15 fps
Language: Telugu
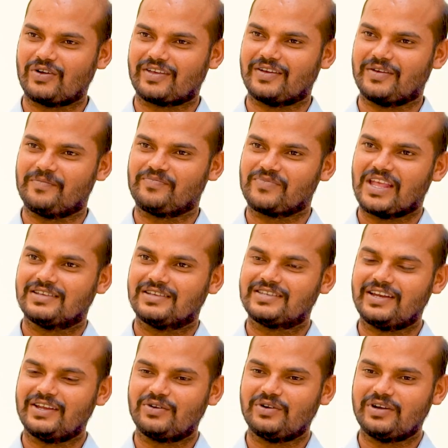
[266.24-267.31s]
ఓకే
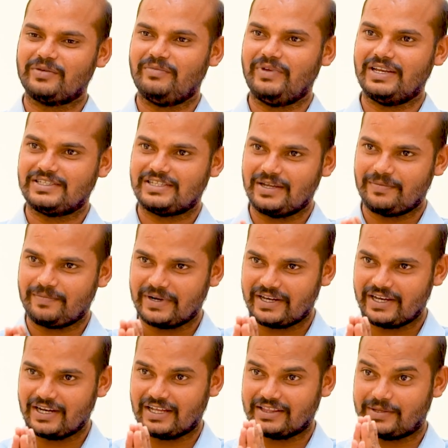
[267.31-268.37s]
సార్ ఇంకోటి మీరు
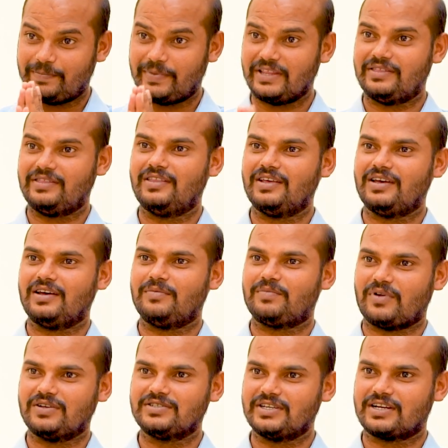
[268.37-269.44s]
చేపట్టిన అతిపెద్ద
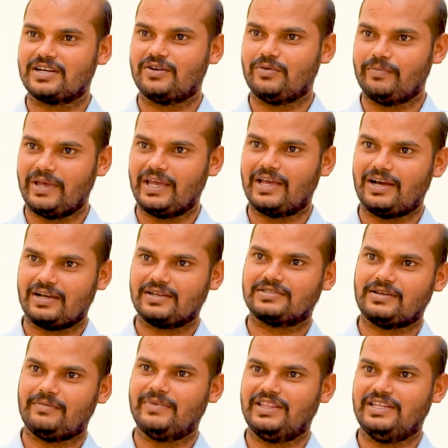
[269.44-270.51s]
ప్రాజెక్టులలో మెగా
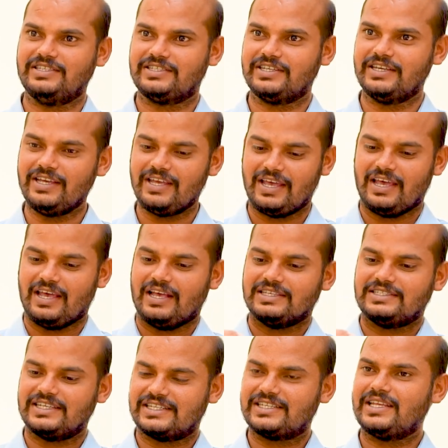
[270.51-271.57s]
సంబంధించి
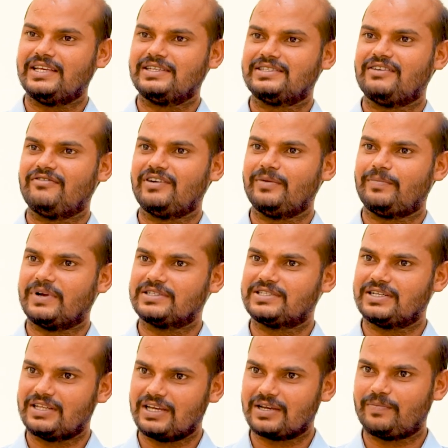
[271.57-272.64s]
సిక్స్టీ సెవెంటీ
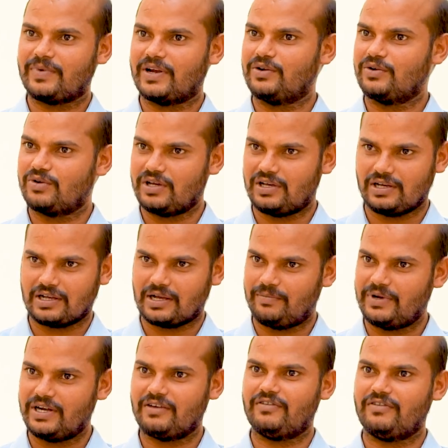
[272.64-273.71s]
పర్సెంట్ దాకా పనులు కూడా
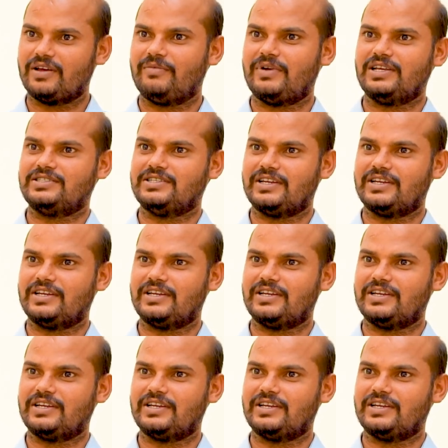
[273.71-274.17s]
కంప్లీట్ అవ్వడం అనేది